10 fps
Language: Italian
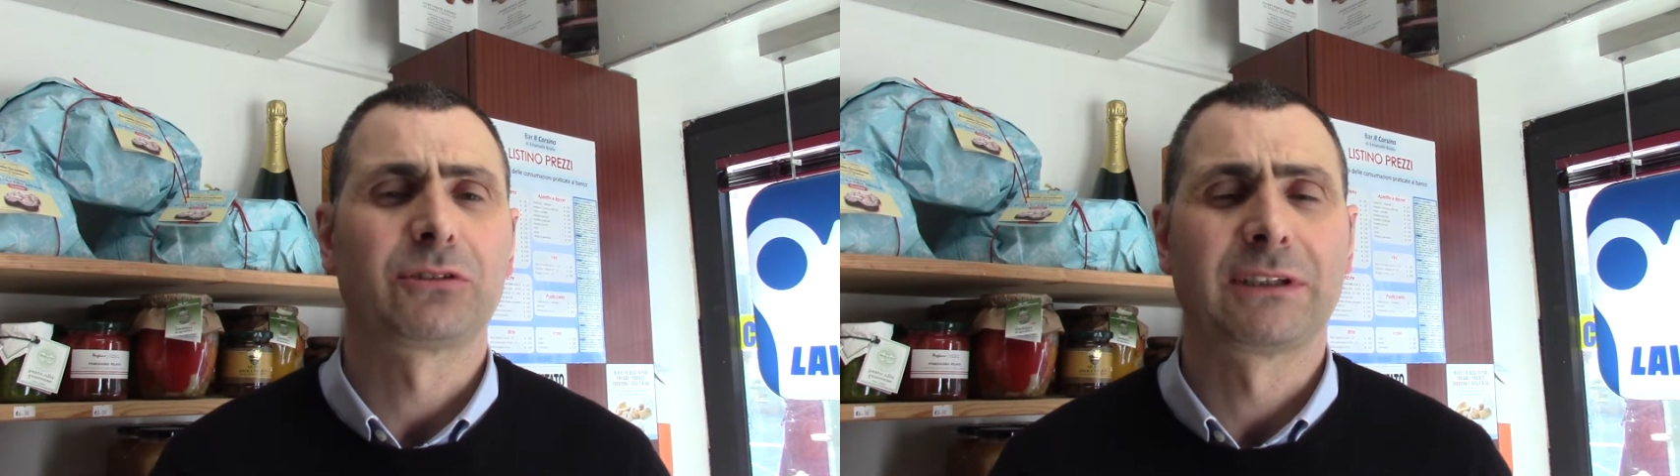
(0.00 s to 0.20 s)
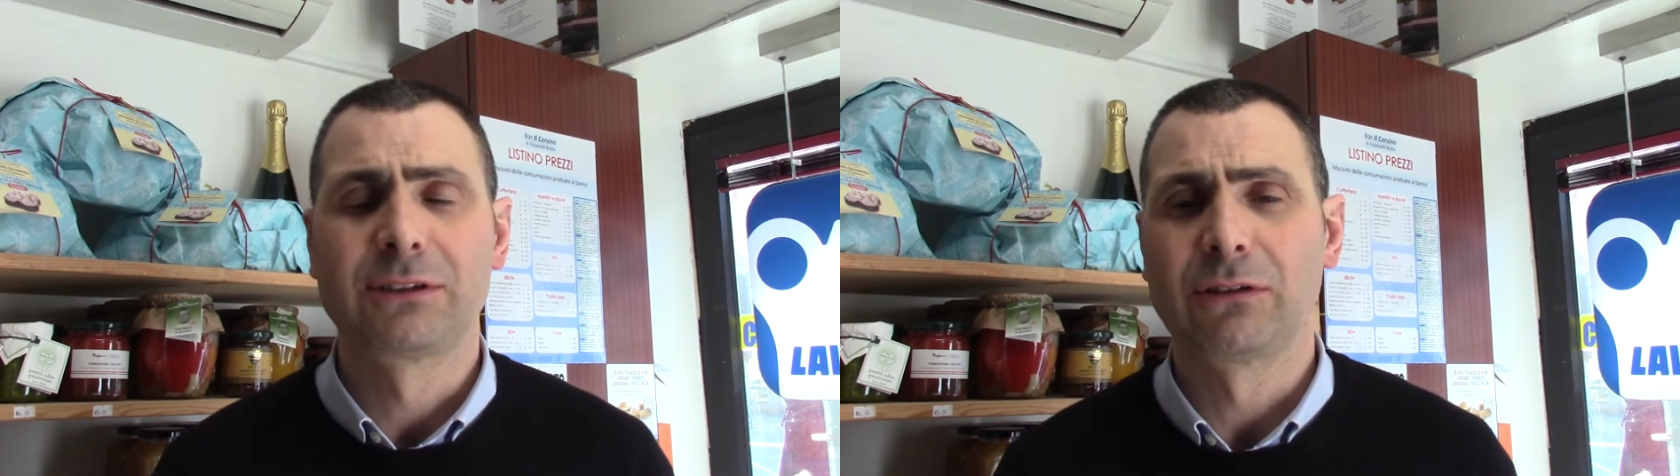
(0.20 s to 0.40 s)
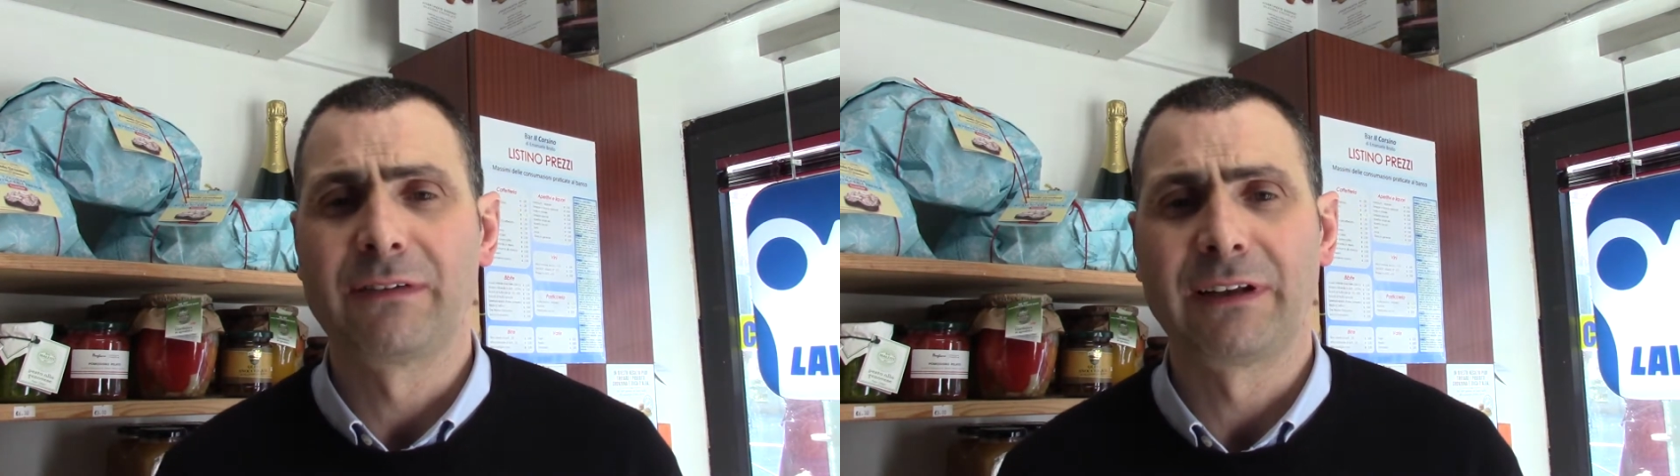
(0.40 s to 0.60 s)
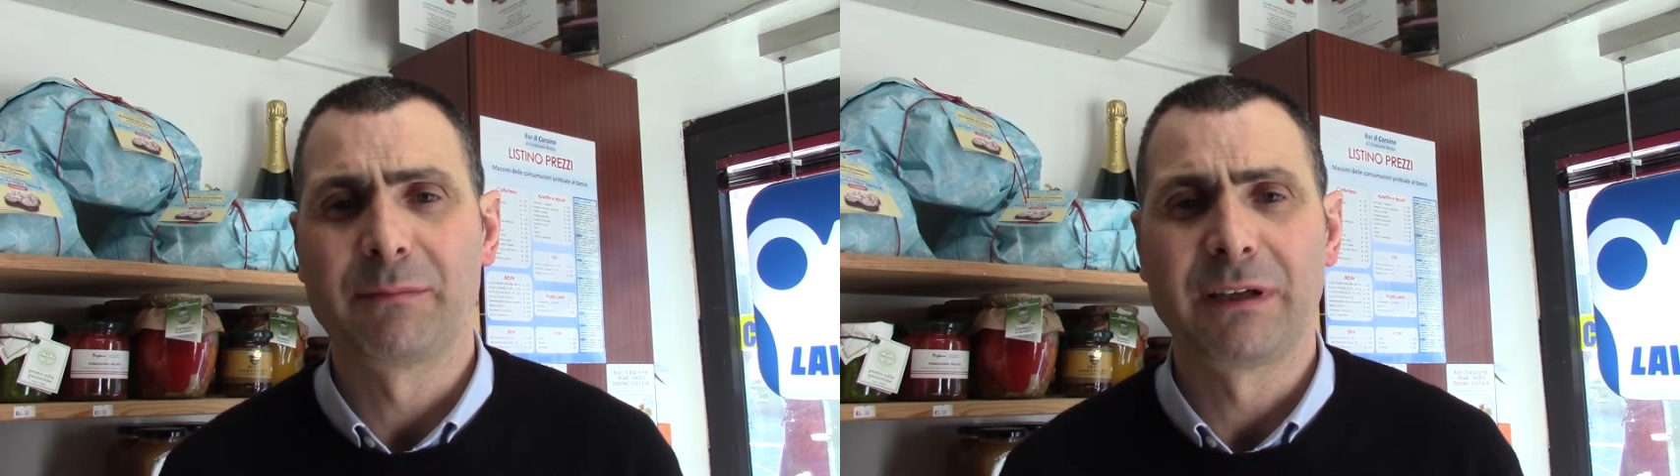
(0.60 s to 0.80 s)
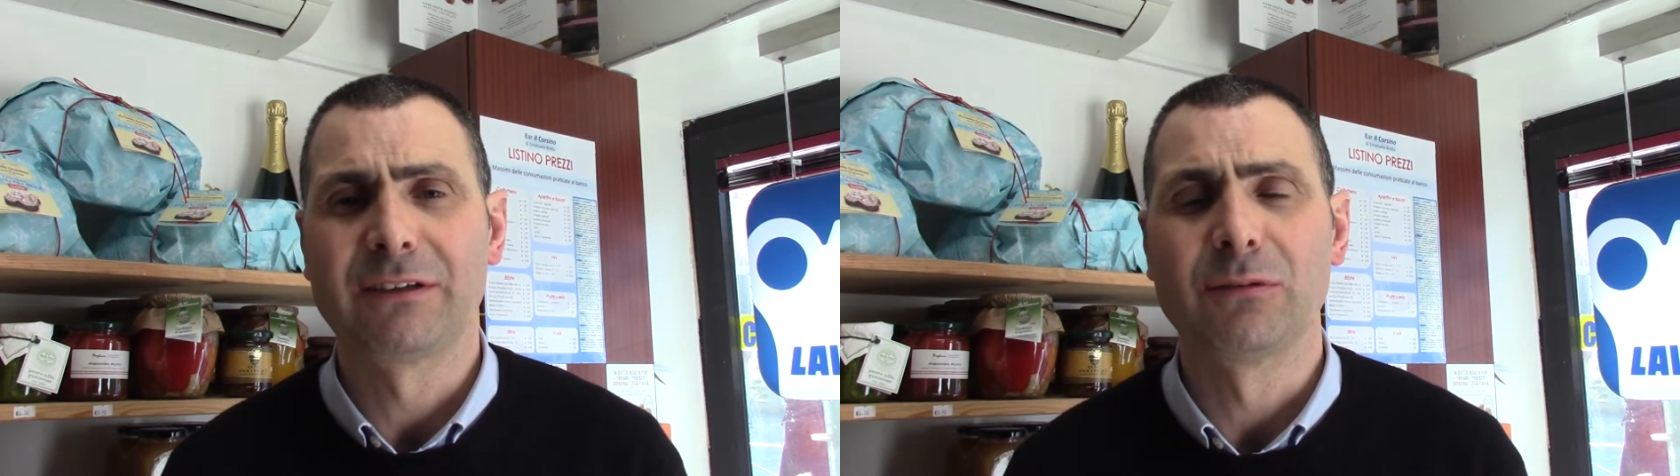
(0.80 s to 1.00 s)
situazione
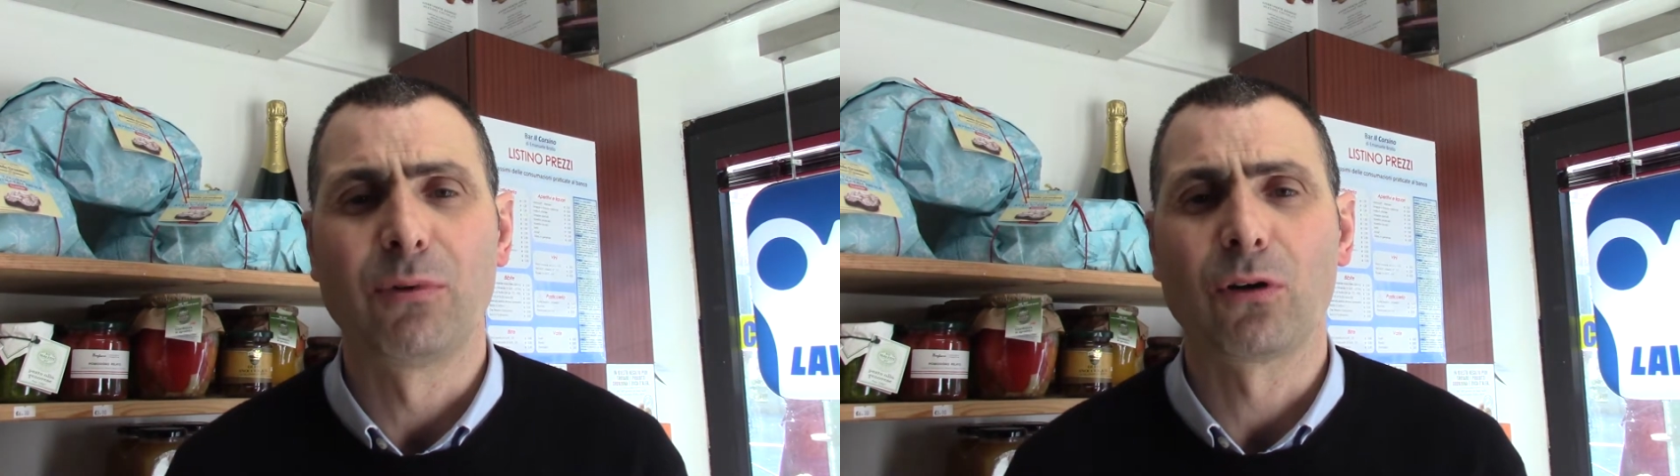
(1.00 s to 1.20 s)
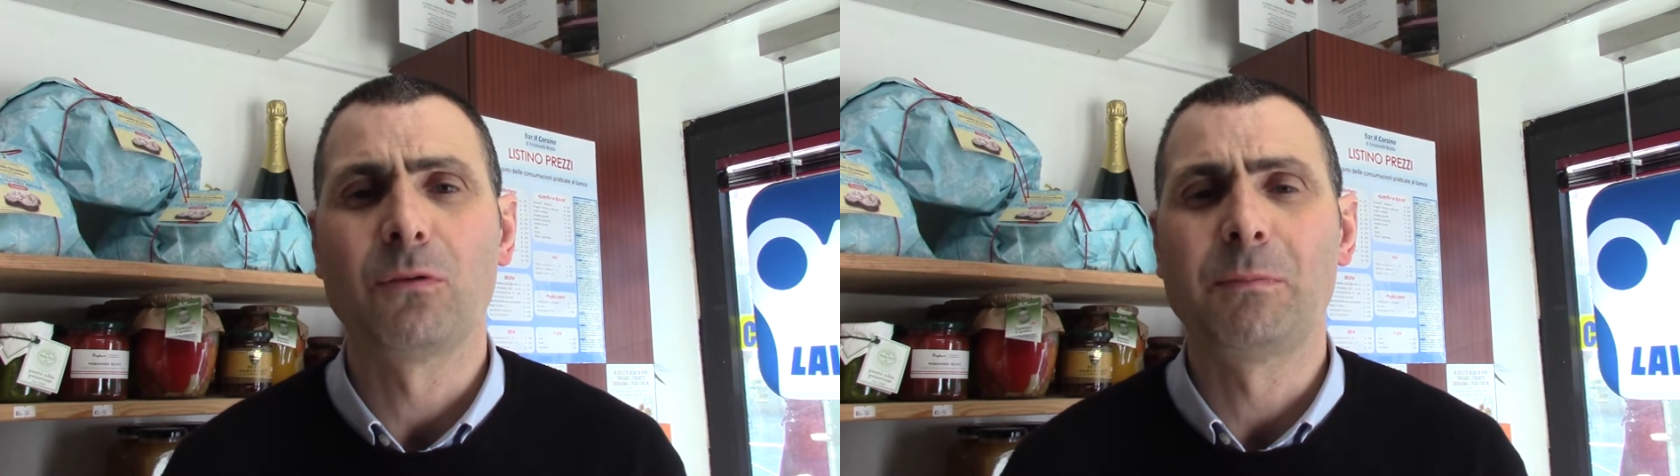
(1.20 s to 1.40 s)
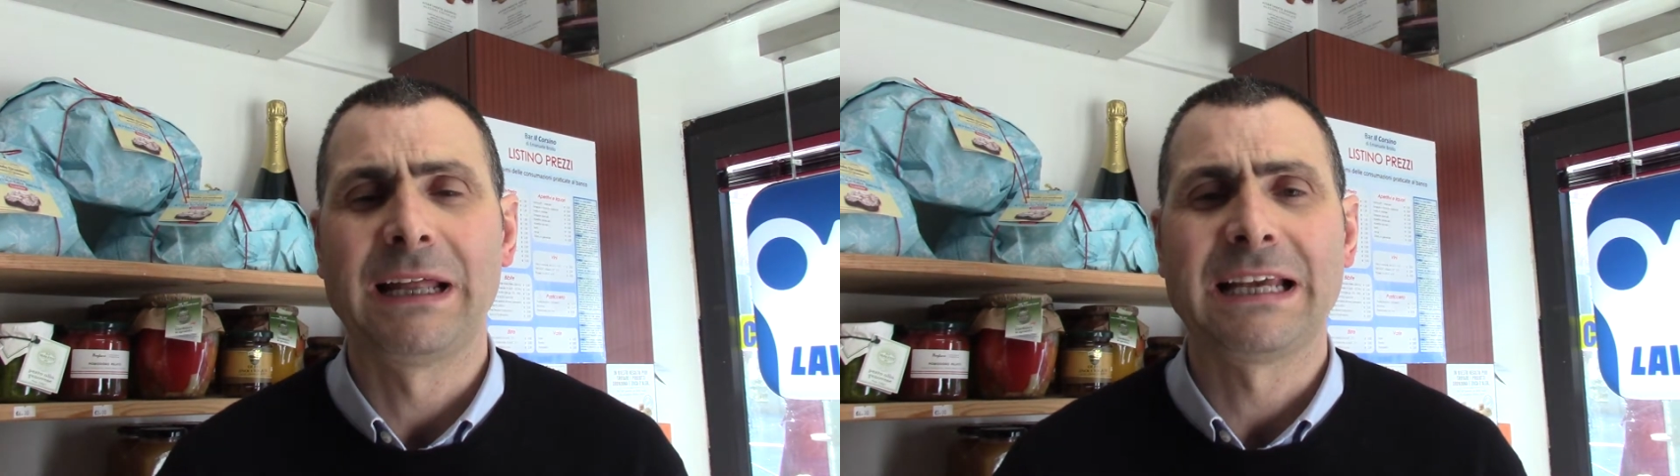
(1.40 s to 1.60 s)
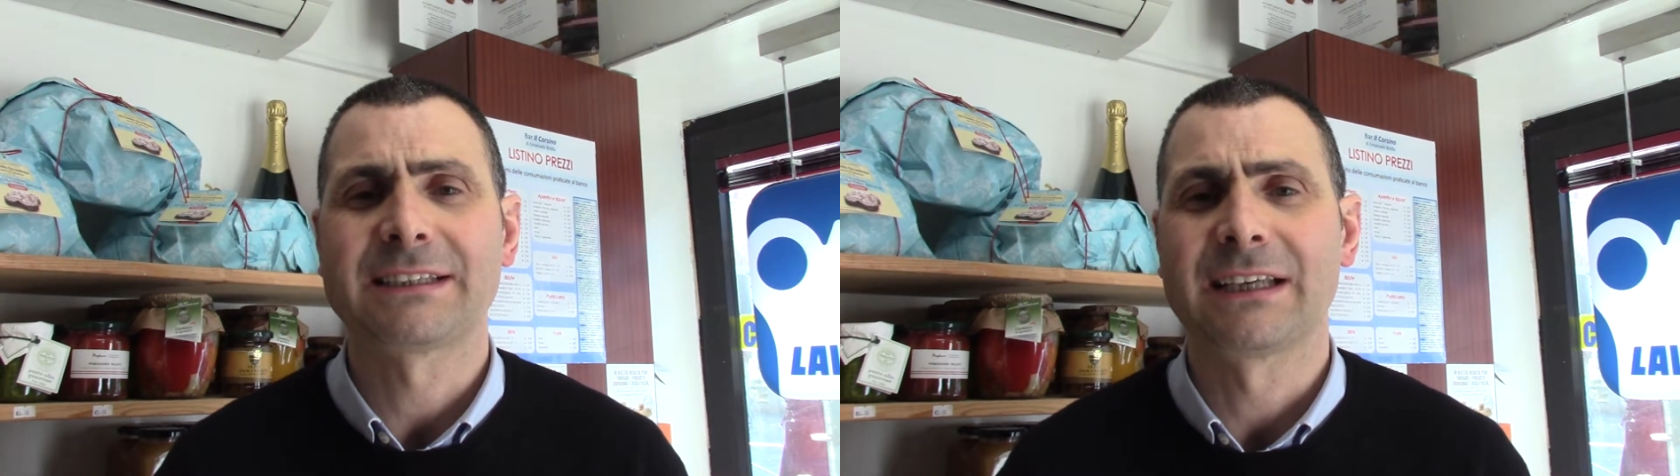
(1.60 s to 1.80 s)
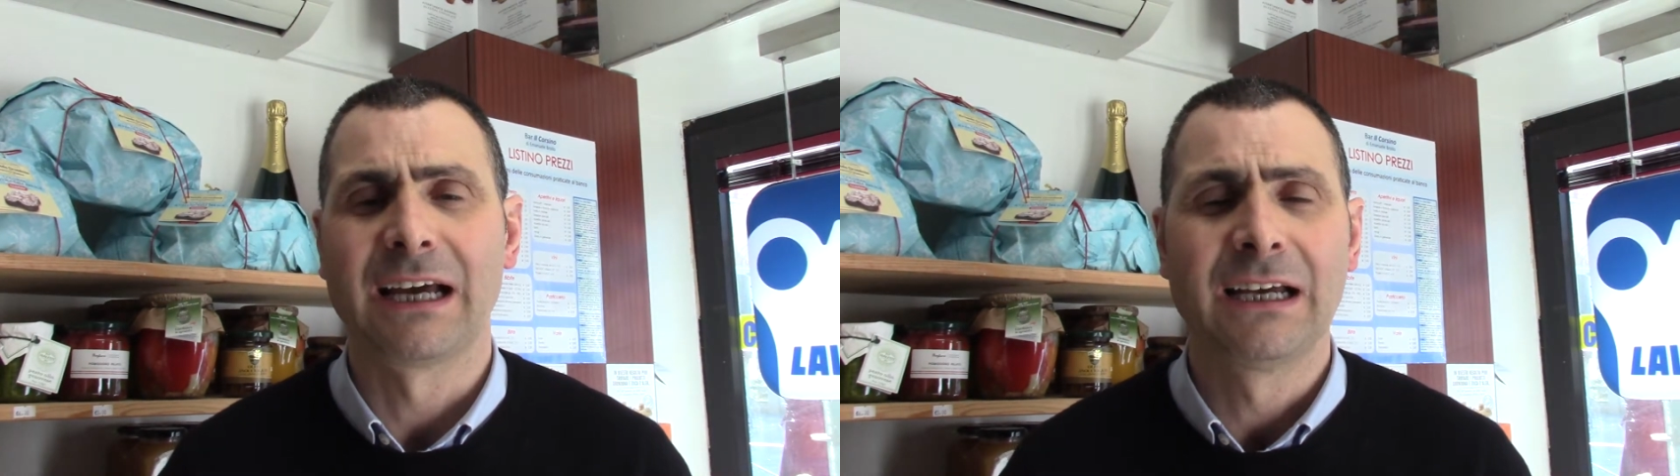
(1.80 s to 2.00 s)
veramente un po'
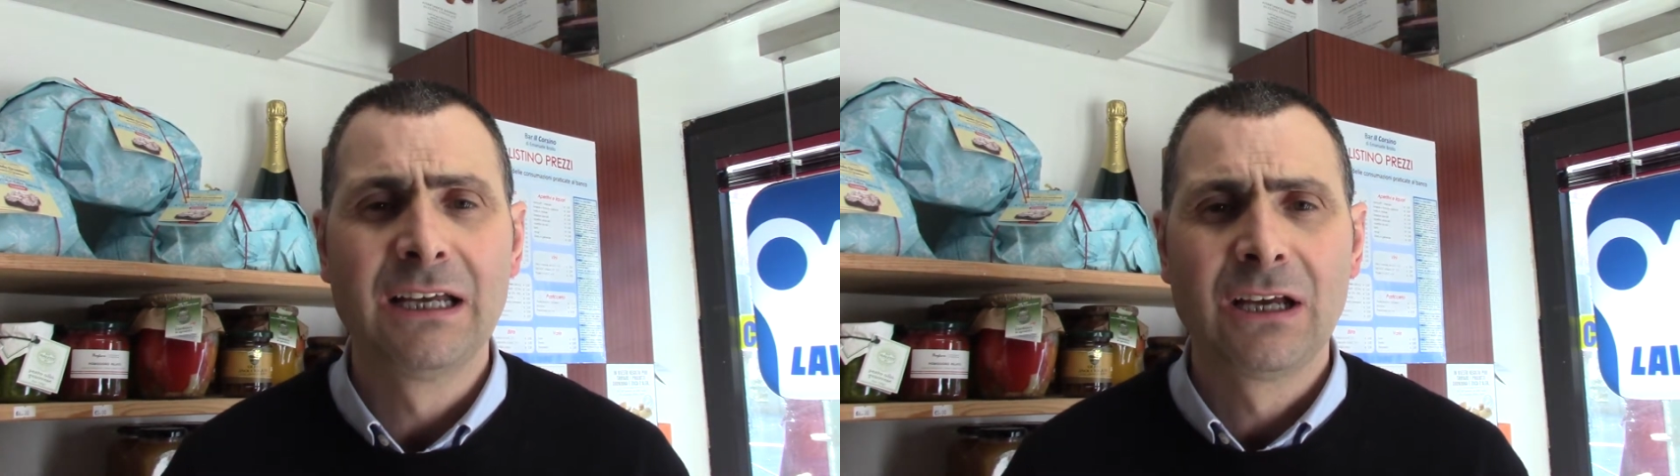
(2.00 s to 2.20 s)
complessa